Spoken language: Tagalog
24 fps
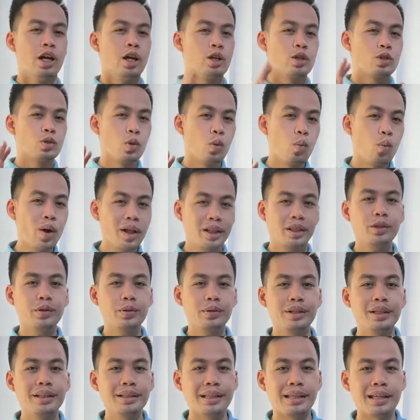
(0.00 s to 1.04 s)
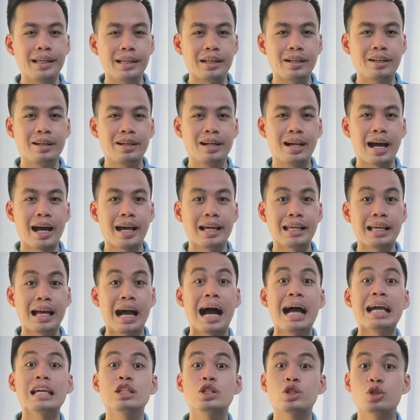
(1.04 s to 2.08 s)
So what you need here ay
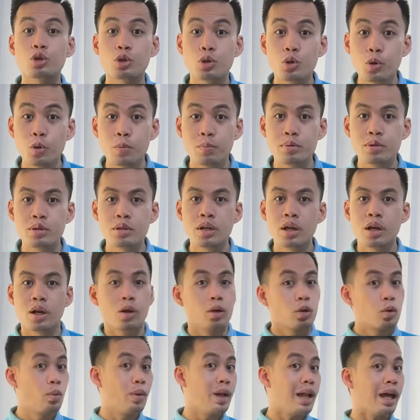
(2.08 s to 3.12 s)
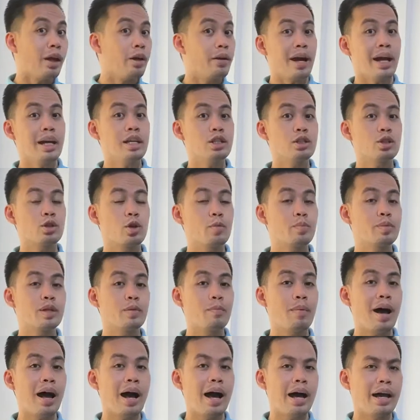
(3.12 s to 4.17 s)
ice cubes kung wala kayong ice cube sa
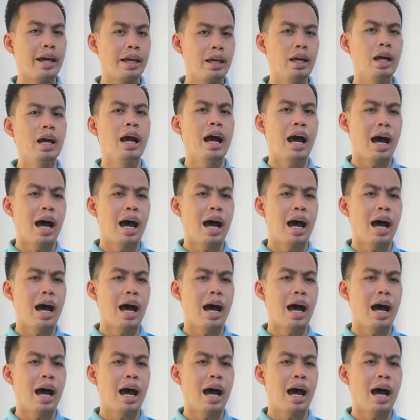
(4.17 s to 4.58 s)
bahay